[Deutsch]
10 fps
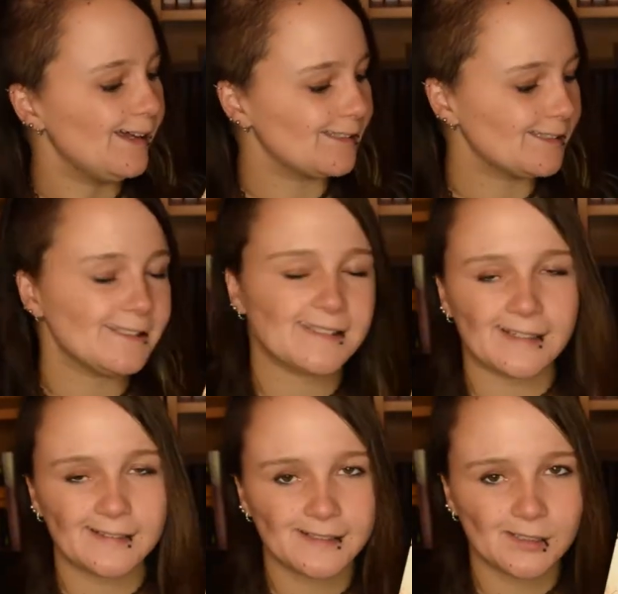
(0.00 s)
Es ist
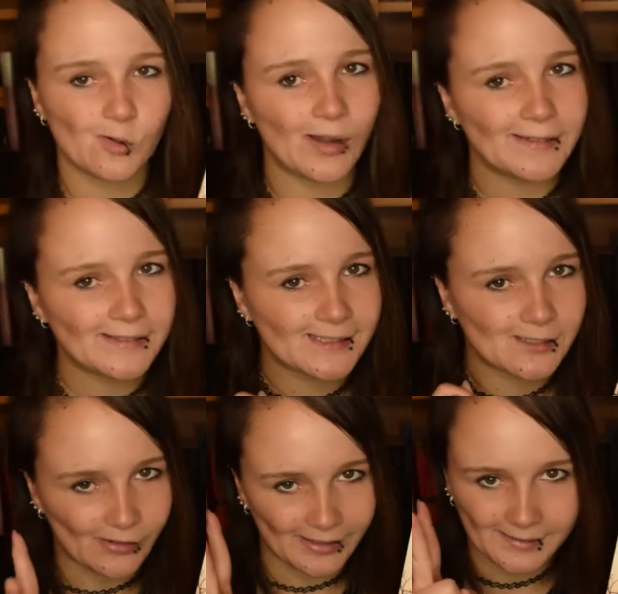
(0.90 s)
allerdings nur ein
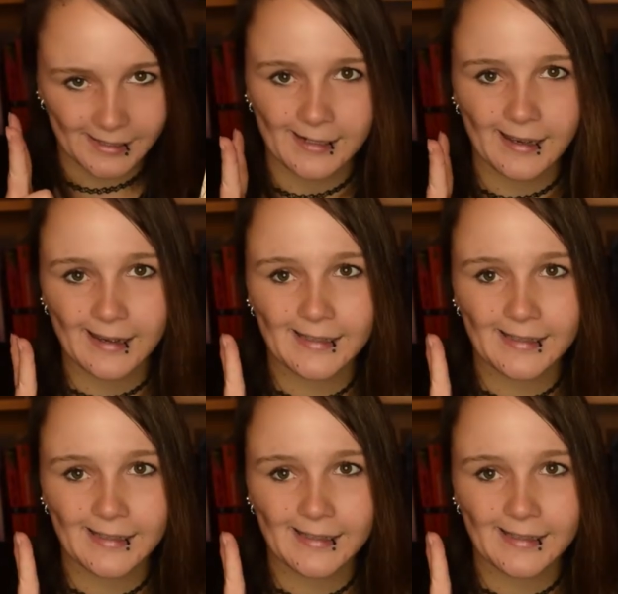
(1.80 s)
Zweiteiler,